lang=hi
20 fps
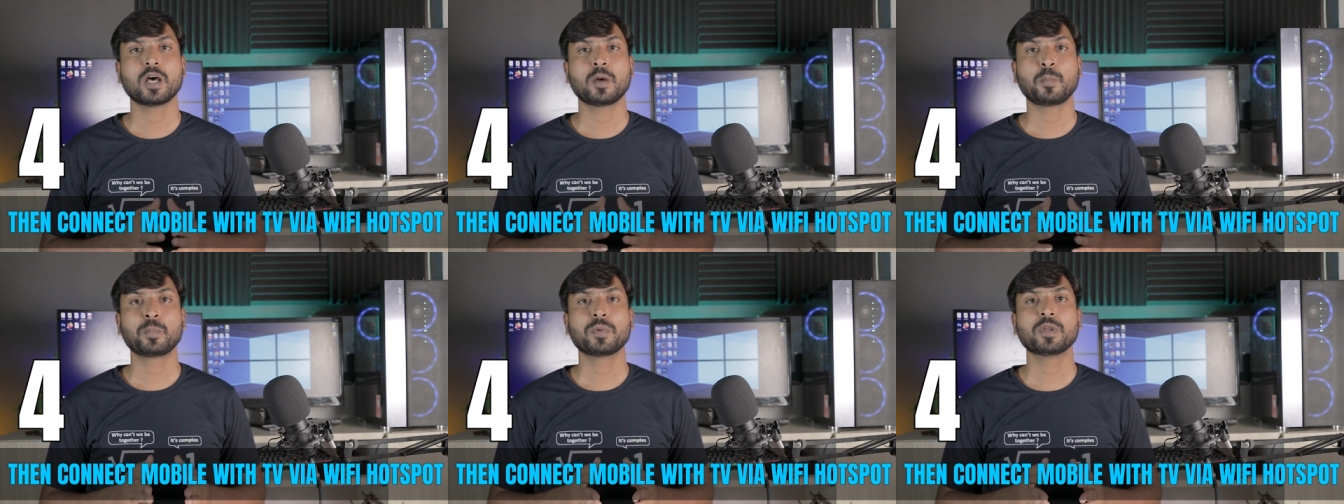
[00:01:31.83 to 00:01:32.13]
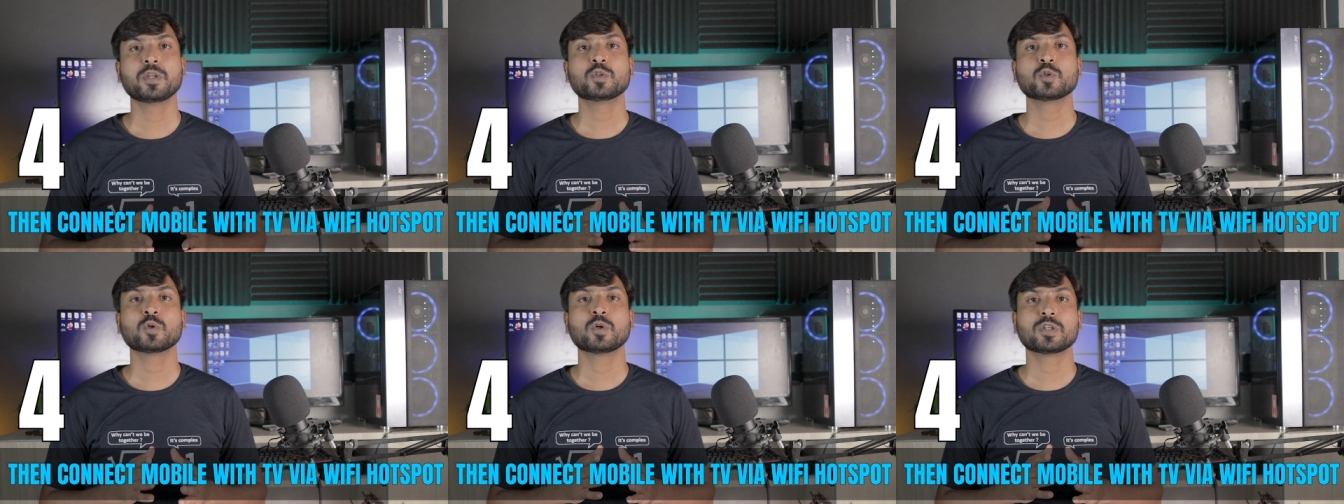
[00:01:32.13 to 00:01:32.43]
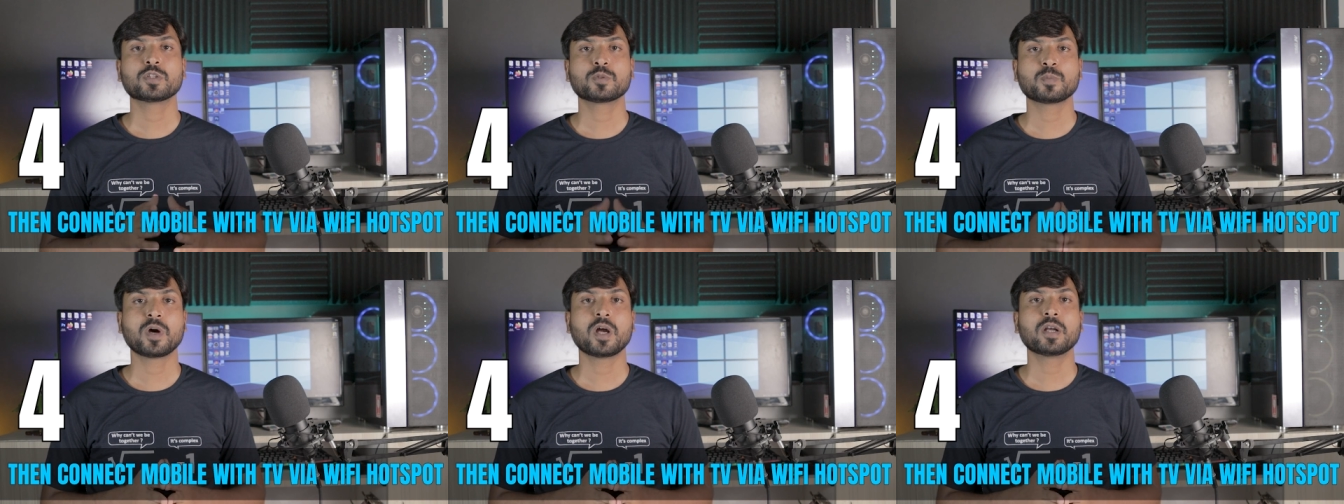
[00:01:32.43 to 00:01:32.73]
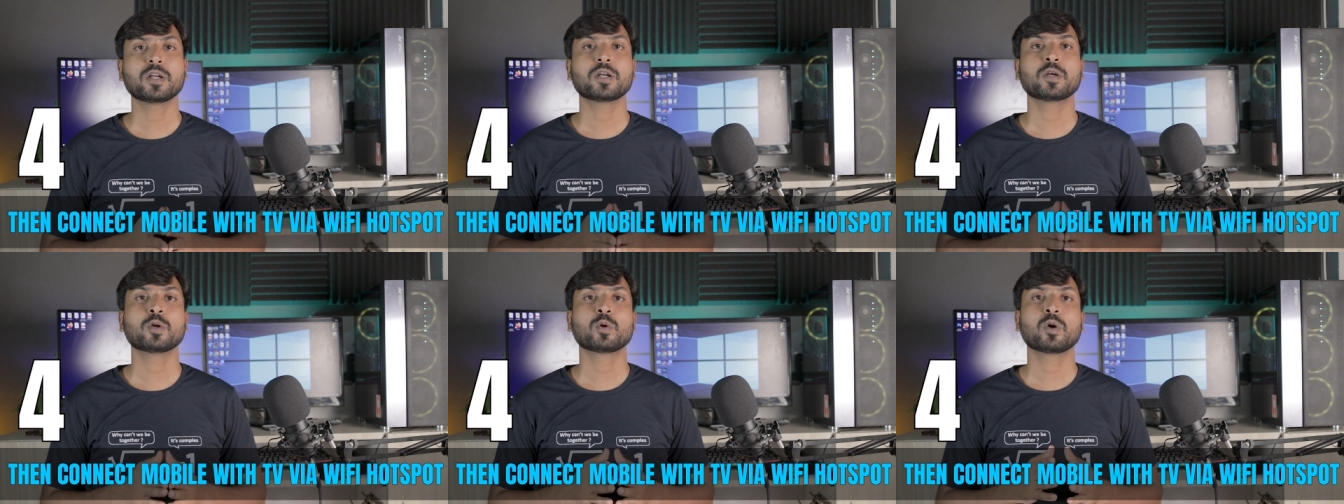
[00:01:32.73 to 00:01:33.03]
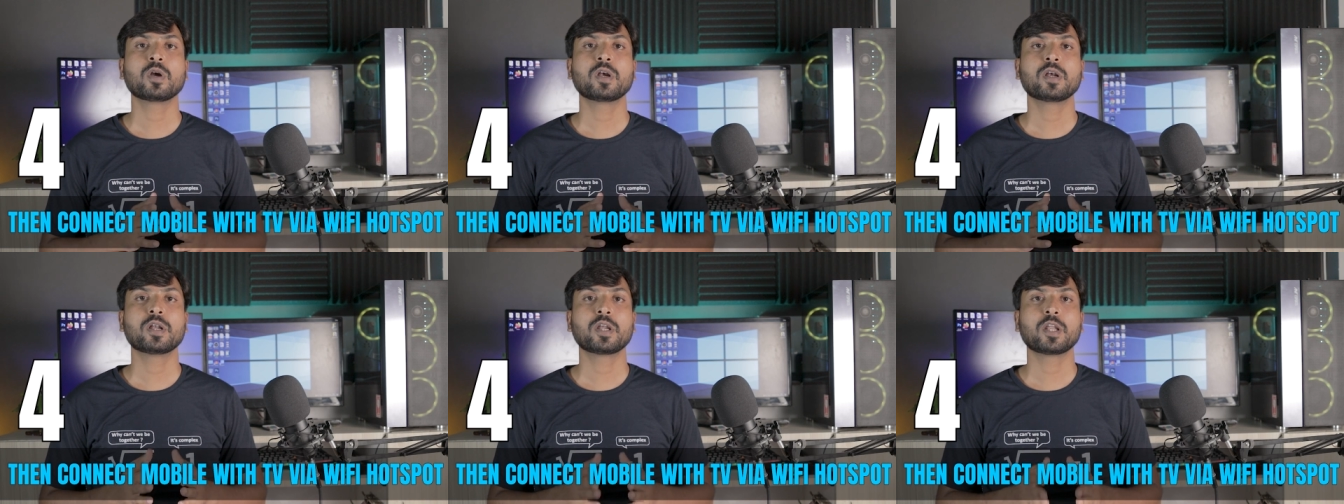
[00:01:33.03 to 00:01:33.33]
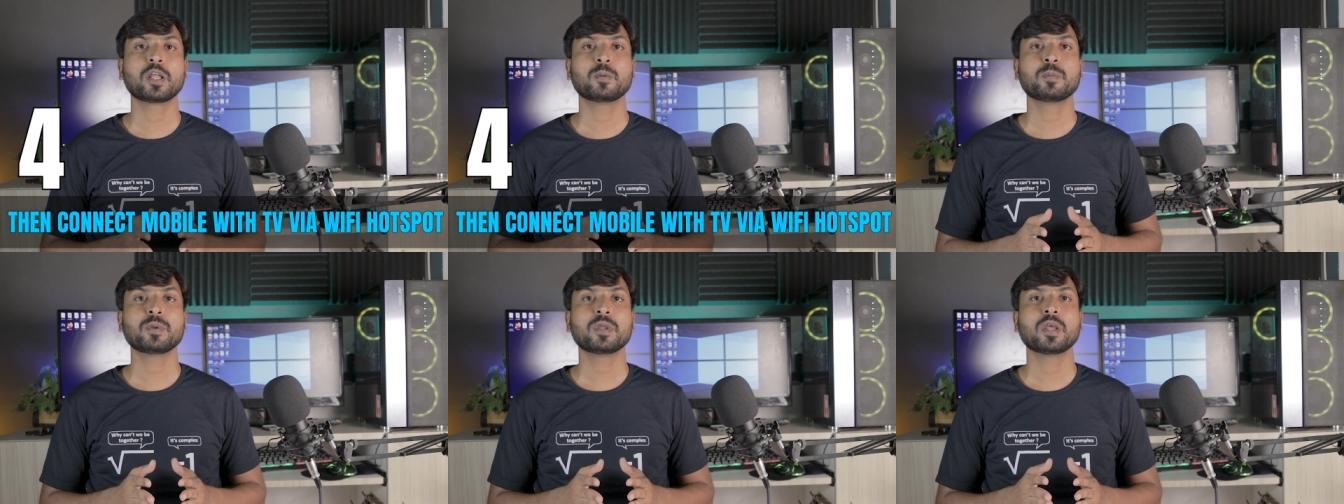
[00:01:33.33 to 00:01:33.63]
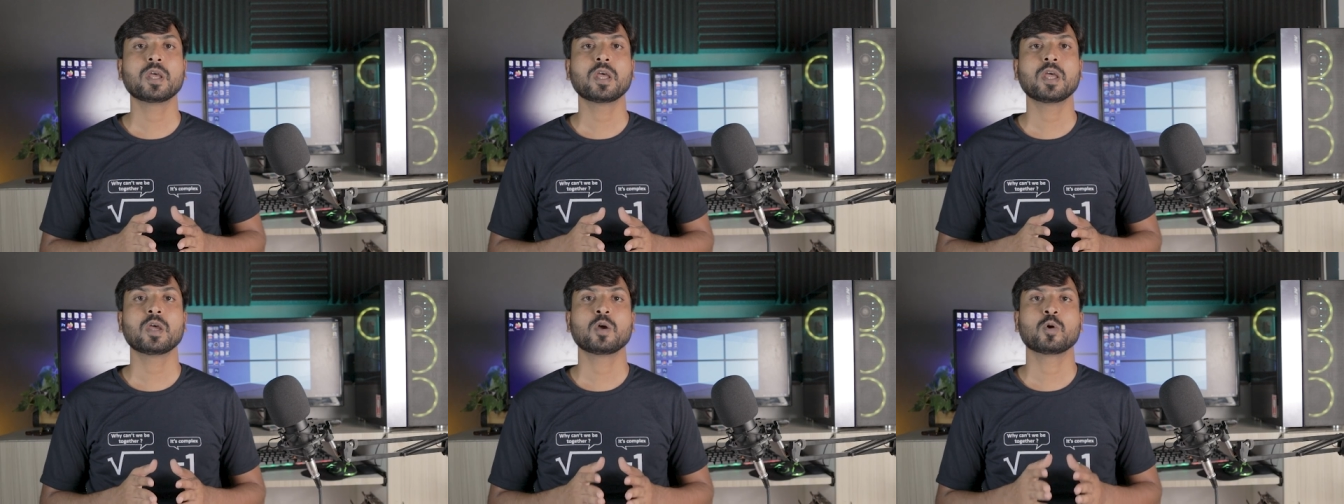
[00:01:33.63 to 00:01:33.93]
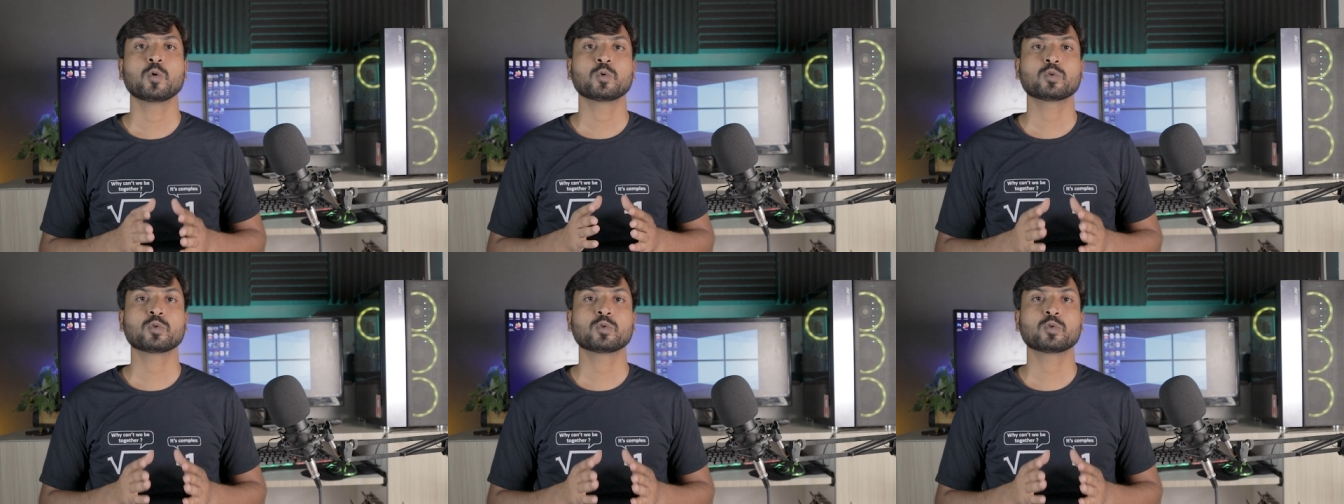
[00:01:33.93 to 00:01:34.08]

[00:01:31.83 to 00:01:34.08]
अपनी जो स्मार्ट एंड्रॉयड टीवी है